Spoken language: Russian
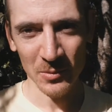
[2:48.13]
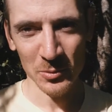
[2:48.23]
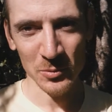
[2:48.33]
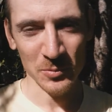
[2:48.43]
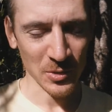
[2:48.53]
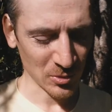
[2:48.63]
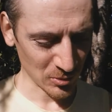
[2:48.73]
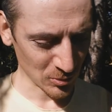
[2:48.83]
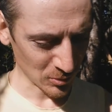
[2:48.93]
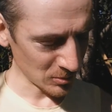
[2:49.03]
В общем, по
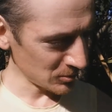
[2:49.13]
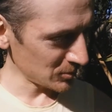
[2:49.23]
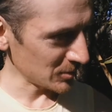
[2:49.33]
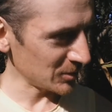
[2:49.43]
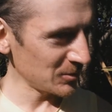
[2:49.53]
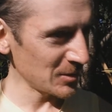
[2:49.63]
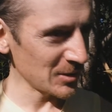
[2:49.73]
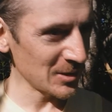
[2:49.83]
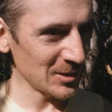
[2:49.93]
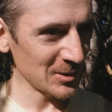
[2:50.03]
ходу
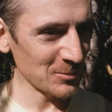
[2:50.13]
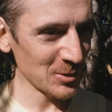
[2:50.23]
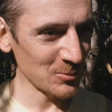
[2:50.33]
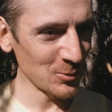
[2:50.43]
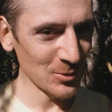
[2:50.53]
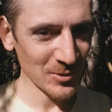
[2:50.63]
развития здесь событий буду,